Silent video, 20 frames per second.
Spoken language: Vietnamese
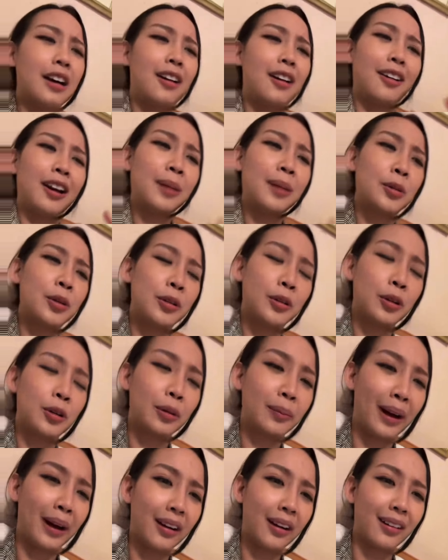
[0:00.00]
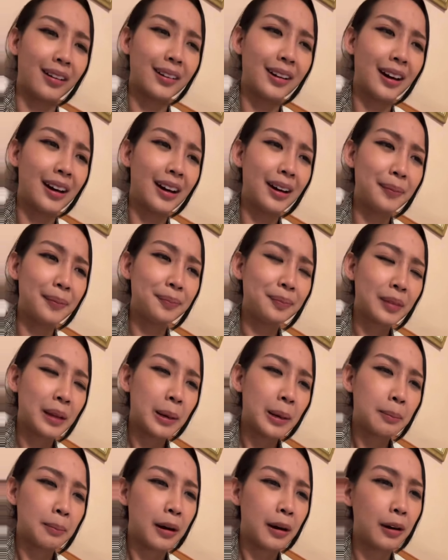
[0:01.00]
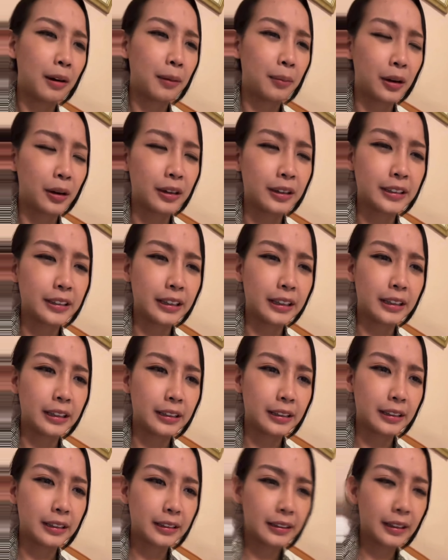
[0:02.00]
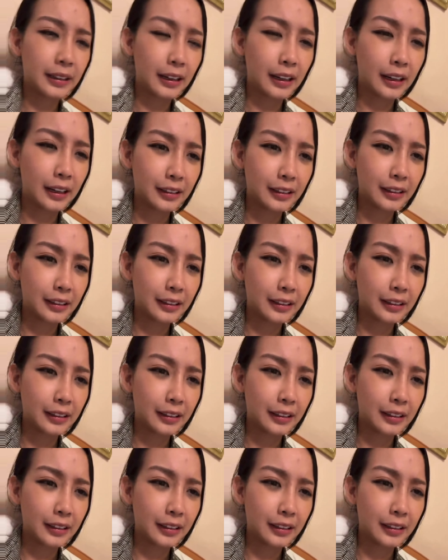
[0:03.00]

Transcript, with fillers: ra khỏi cái một cuộc bàn luận đó và mọi người à,